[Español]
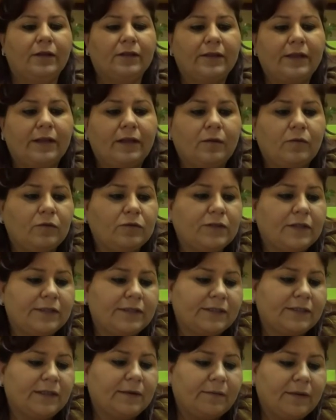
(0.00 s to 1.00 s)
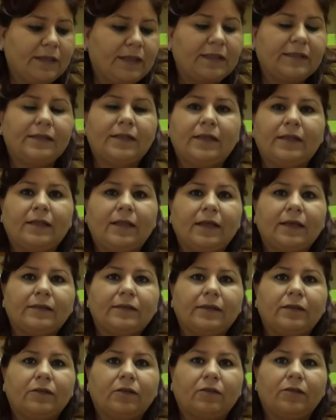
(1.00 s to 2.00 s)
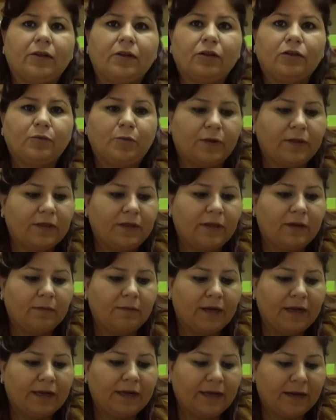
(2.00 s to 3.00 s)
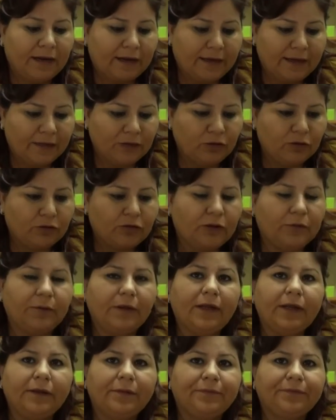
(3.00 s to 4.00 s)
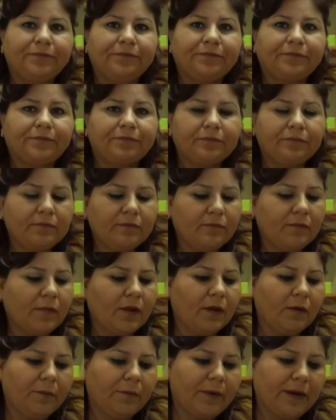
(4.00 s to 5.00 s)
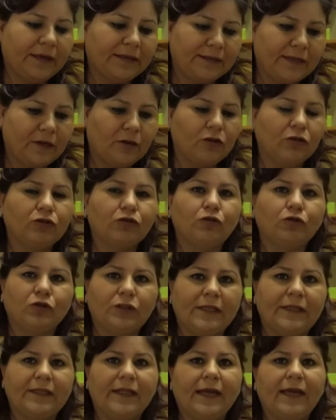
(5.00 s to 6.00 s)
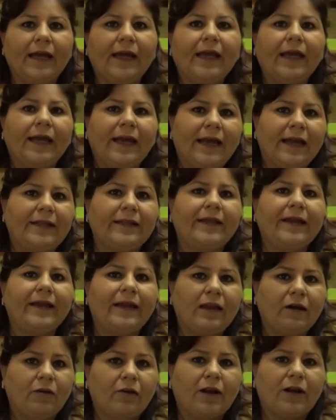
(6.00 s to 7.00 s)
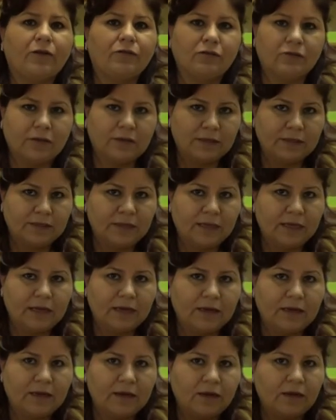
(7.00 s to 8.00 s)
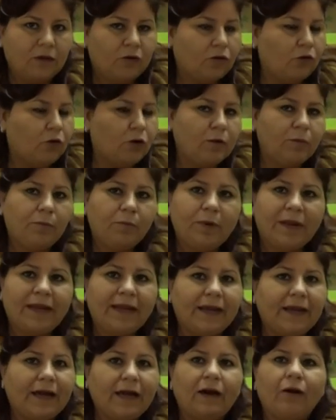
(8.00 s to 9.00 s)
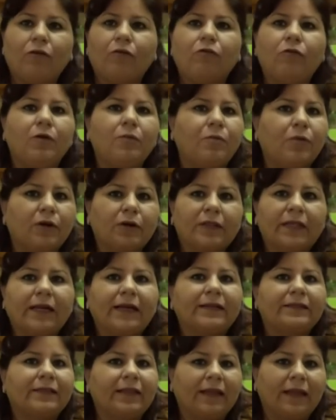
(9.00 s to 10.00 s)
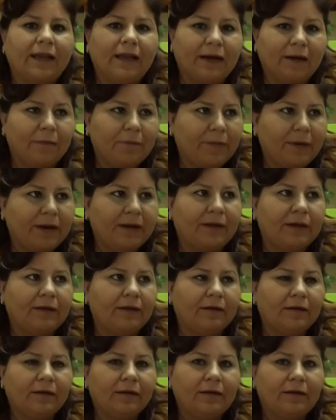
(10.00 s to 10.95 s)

Tenemos el sistema de citas en donde nos puede llamar aquí a registro civil para hacernos su cita el día y la hora que ustedes quieran. No implica o no importa que estén en campaña.